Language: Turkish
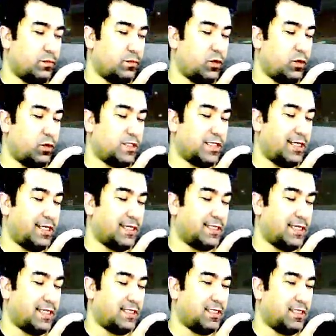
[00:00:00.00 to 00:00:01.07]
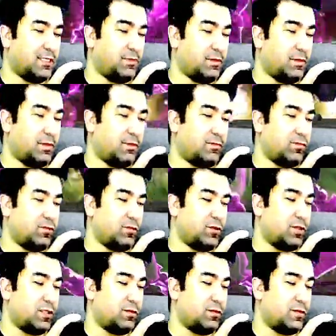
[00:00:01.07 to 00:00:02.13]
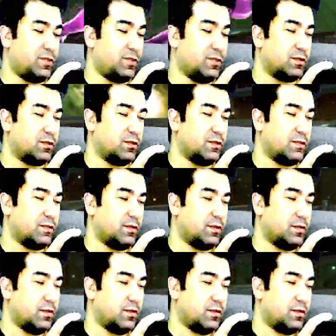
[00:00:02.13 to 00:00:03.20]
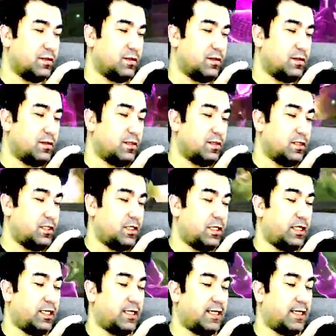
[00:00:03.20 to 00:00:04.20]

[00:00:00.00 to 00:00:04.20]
Bolca ağır saldırı spam ama vurmuyor ki bir şey yok şeyini